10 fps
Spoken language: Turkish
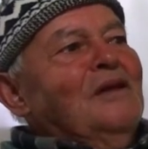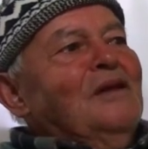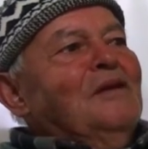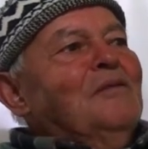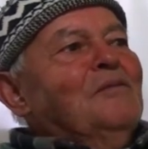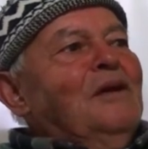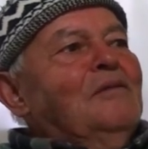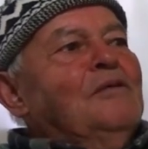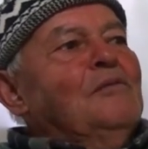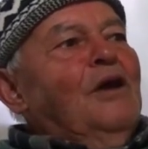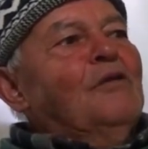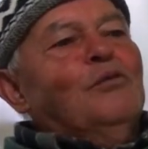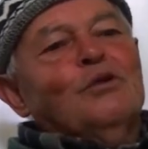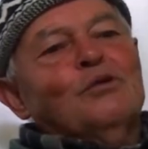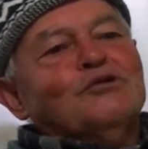E, çıktı. Be,
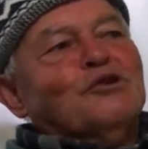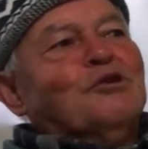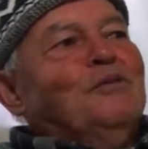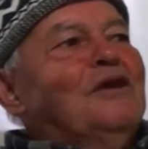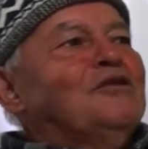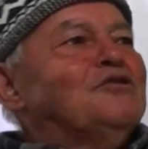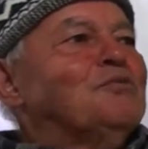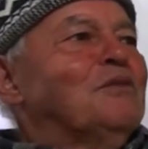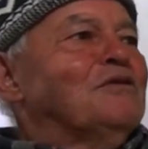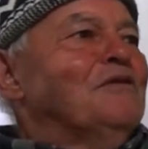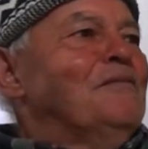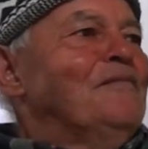benim bununki çıktı, benimki çıkmadı.